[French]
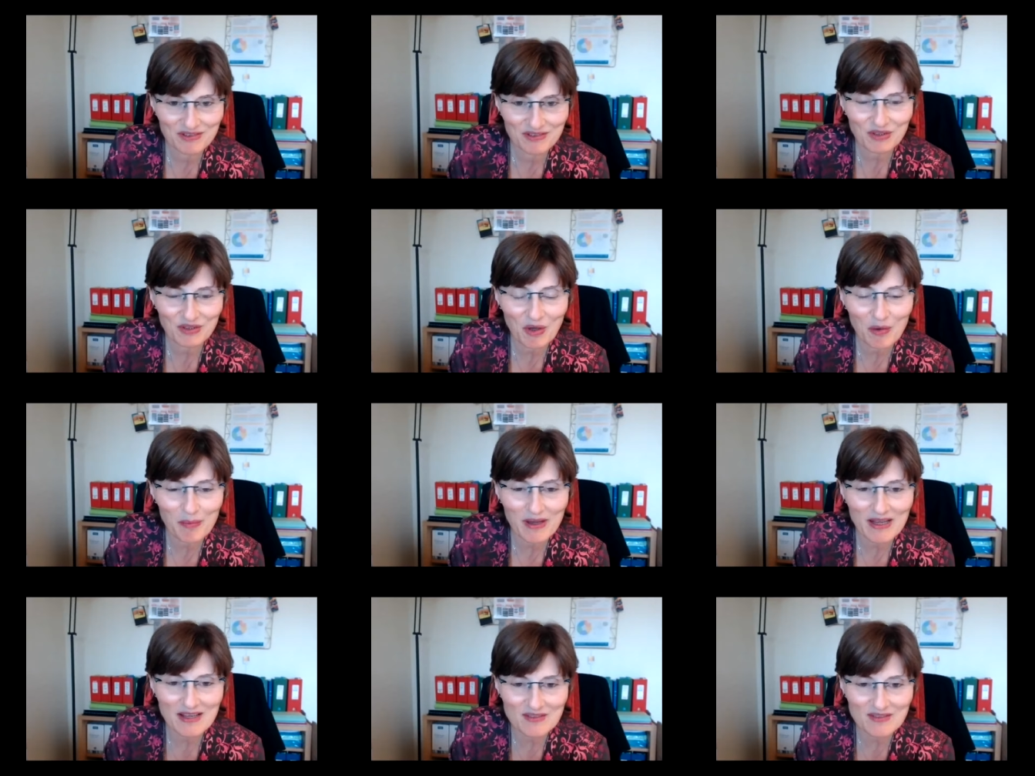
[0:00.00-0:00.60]

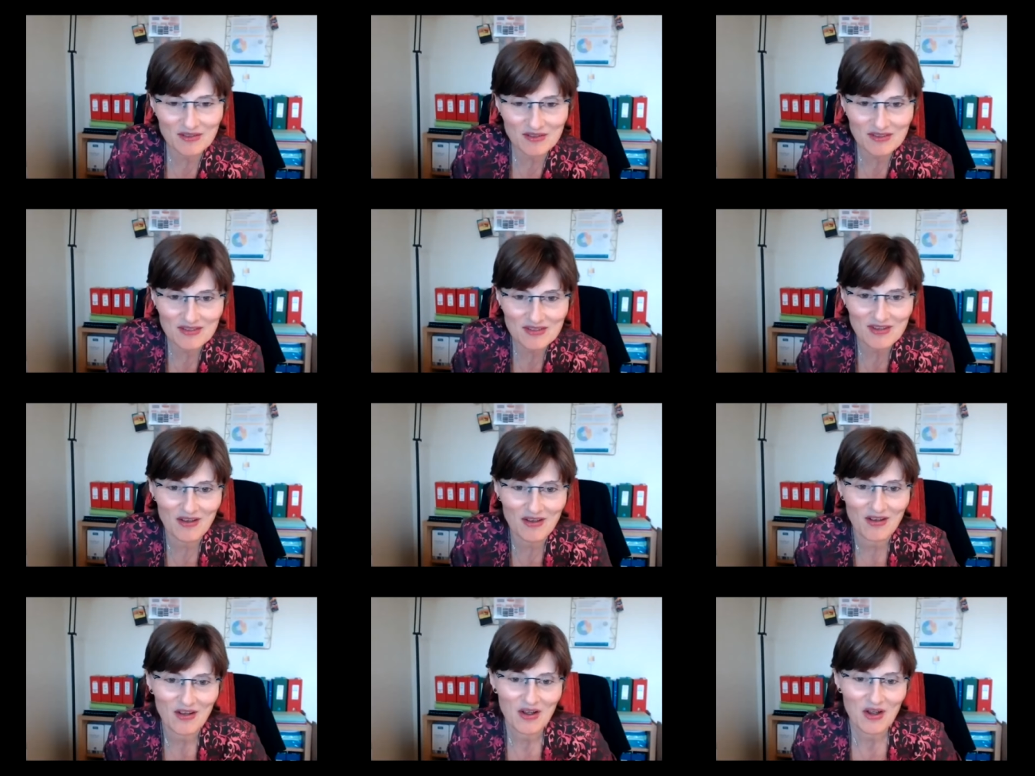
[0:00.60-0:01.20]
Votre
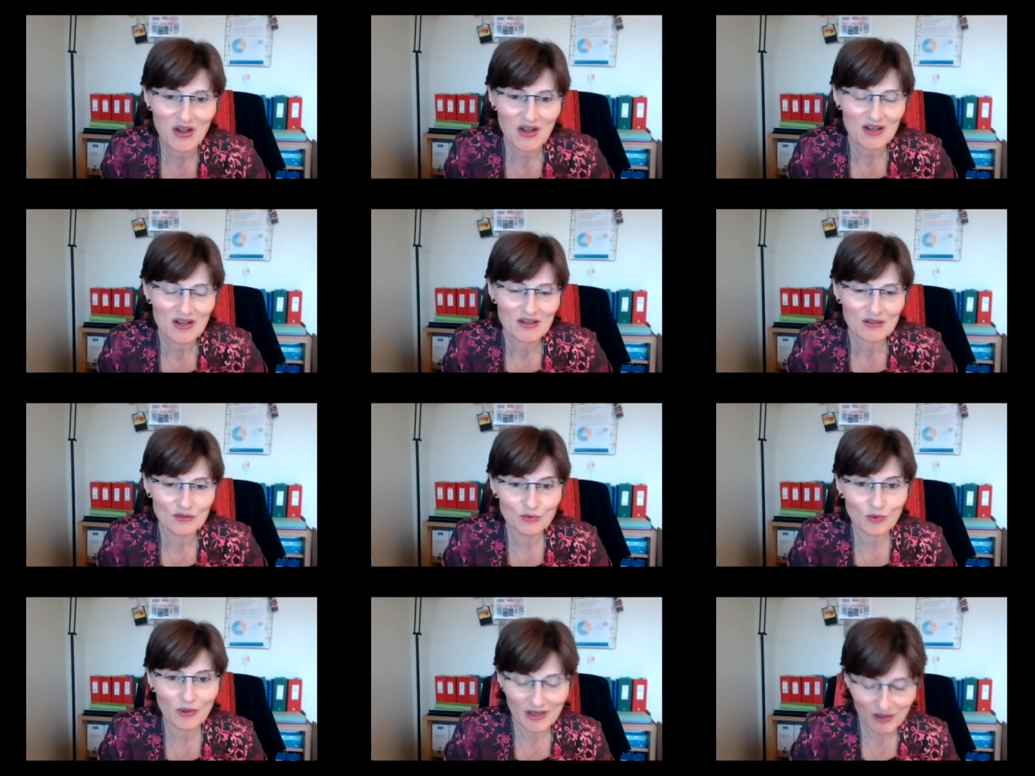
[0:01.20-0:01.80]
présence
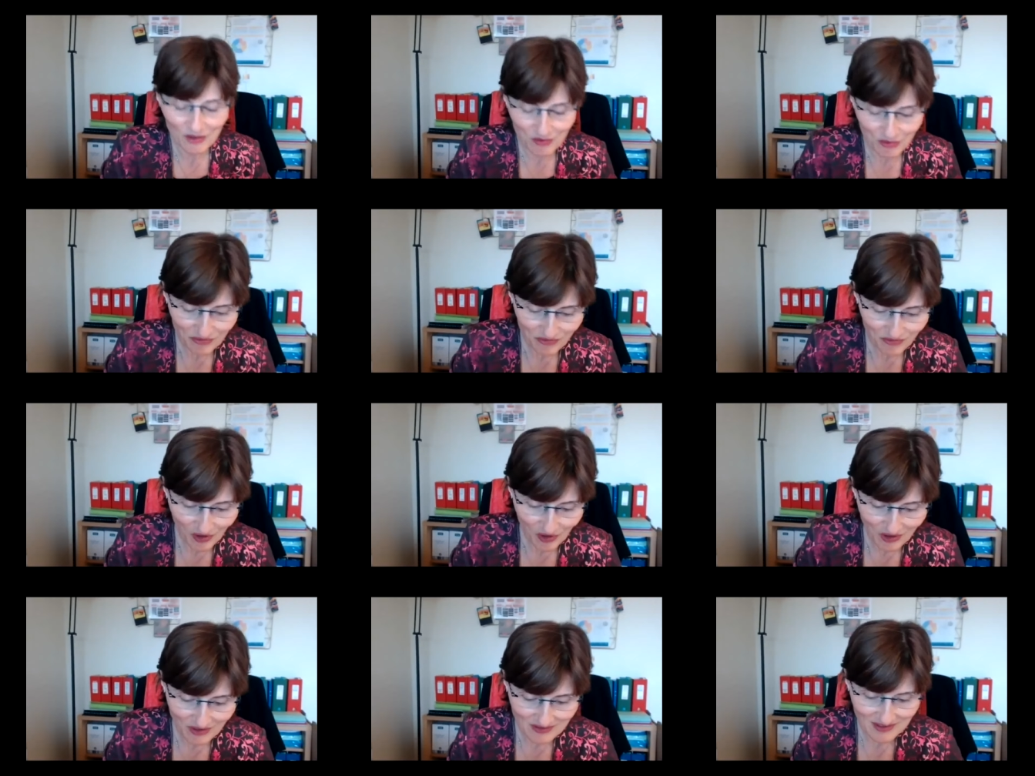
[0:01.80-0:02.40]
nous
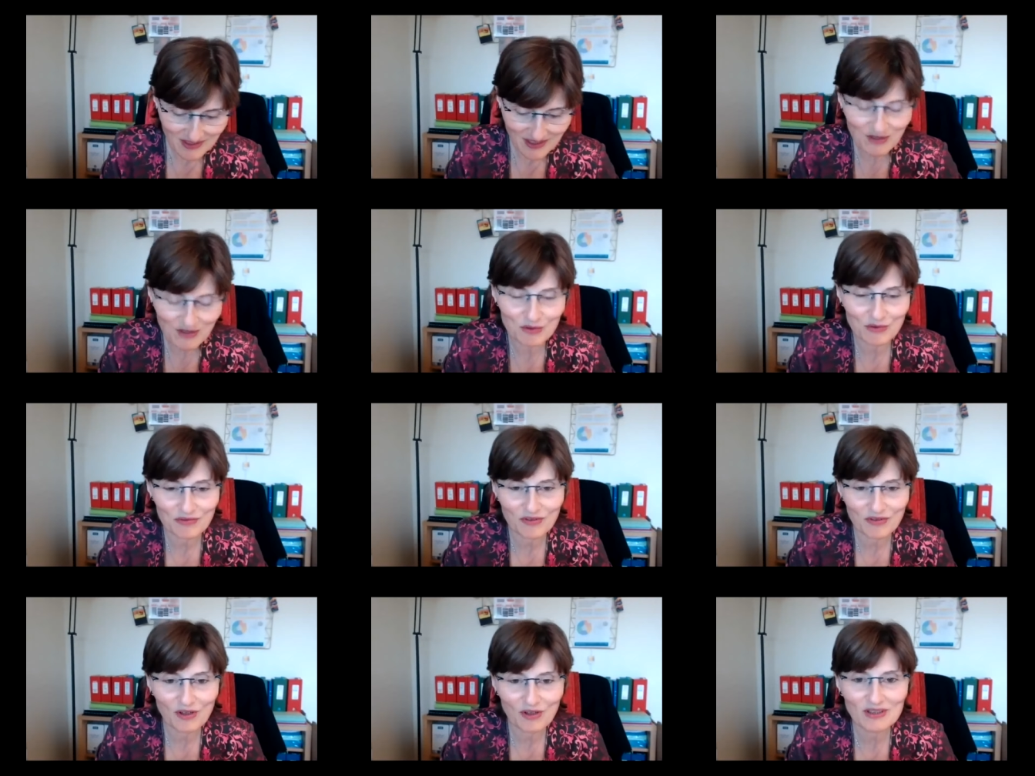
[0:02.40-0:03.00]
réconforte, hein,
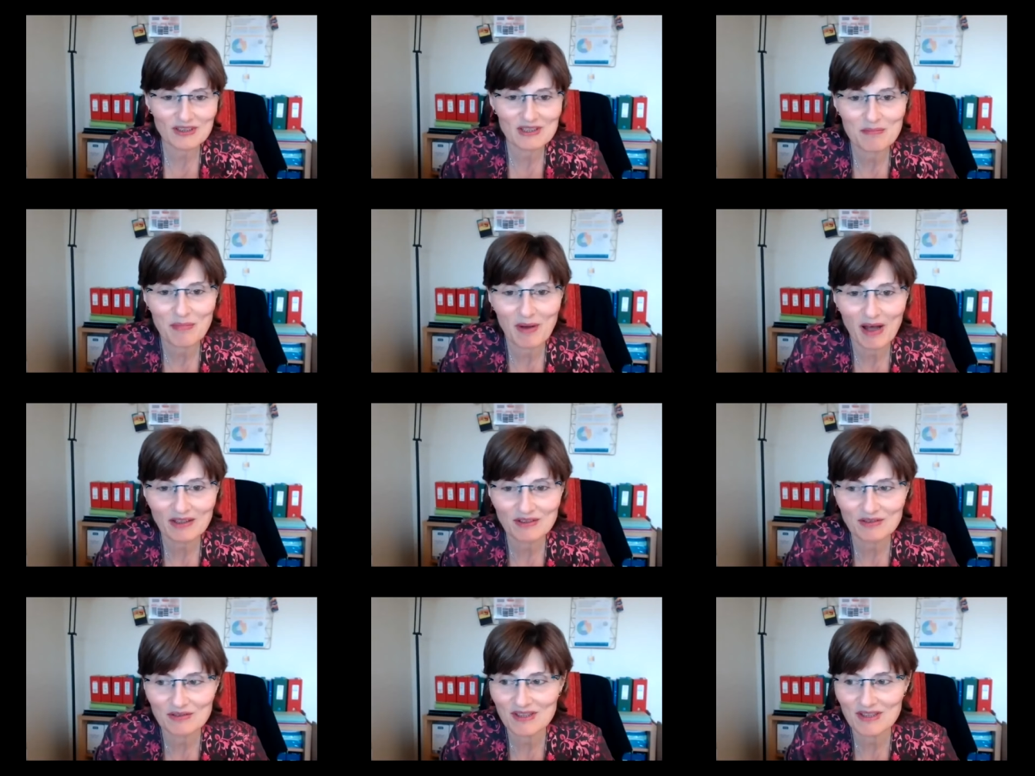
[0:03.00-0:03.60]
réconforte les
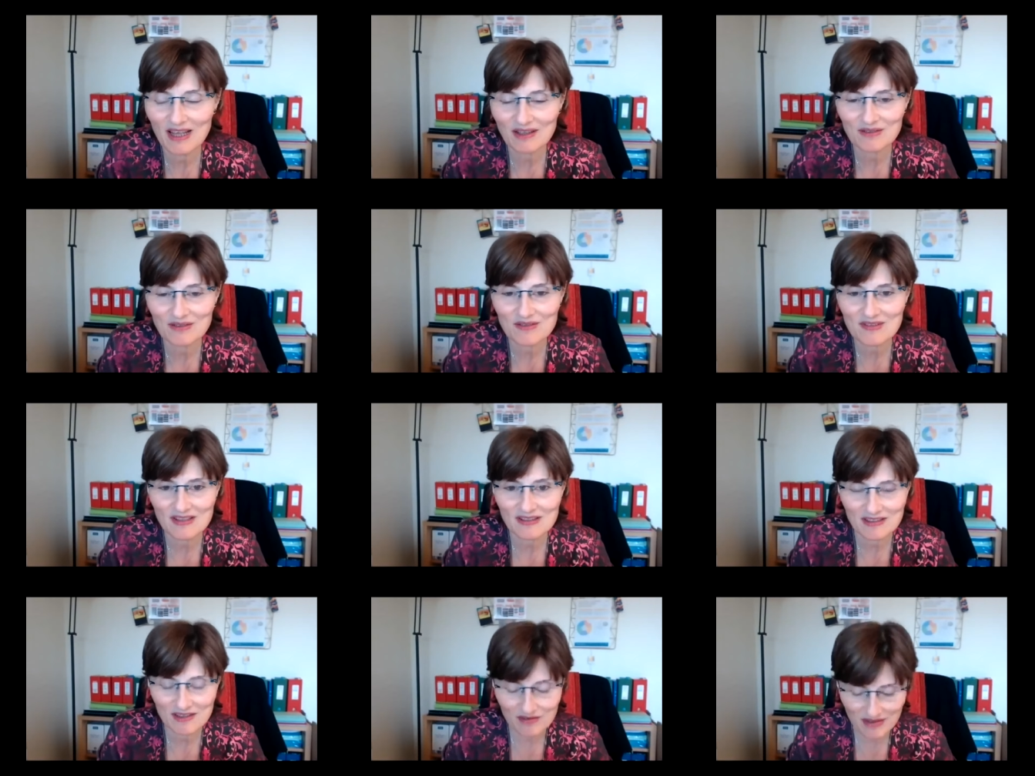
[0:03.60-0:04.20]
partenaires de
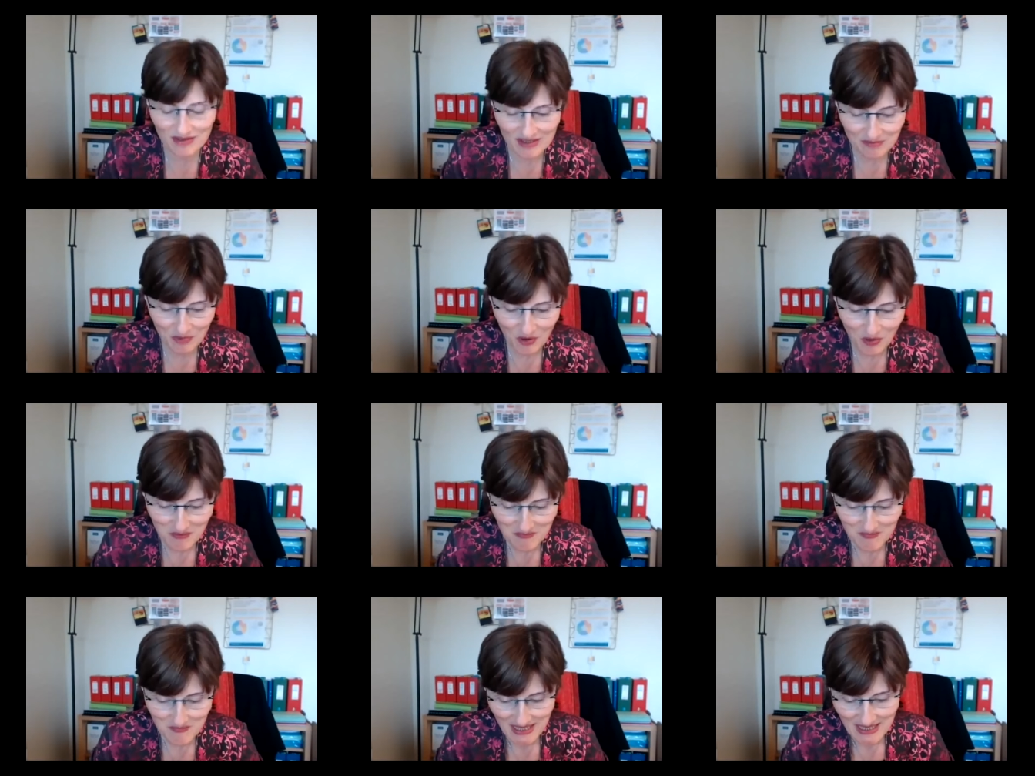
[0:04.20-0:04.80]
cet
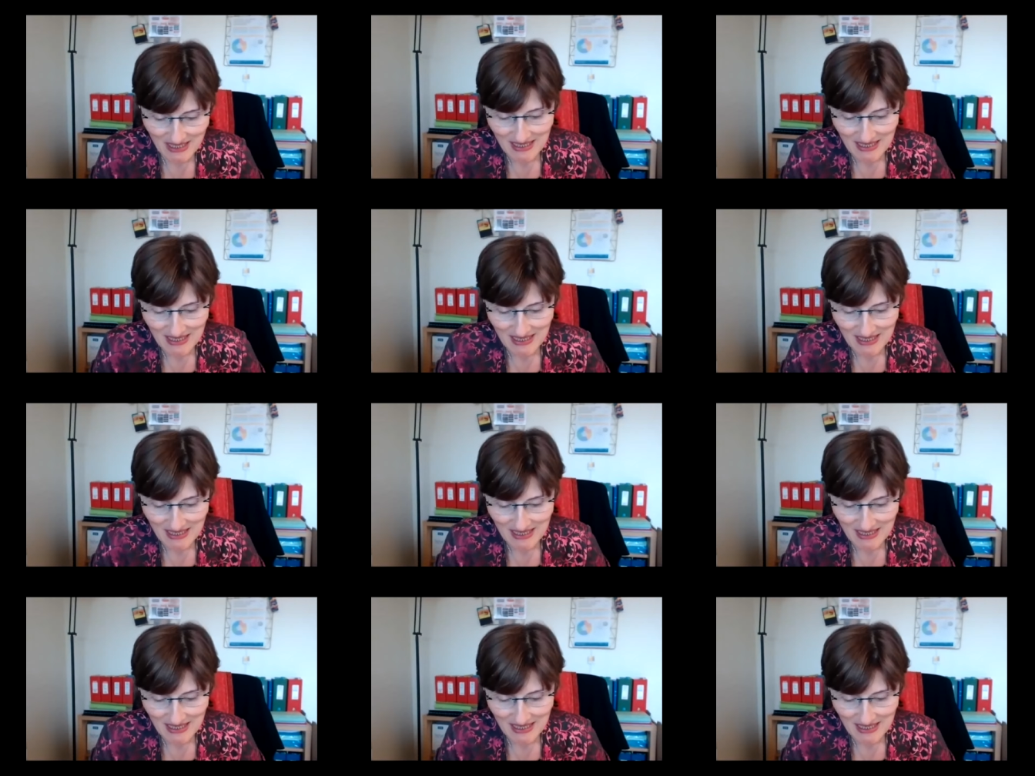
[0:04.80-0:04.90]
événement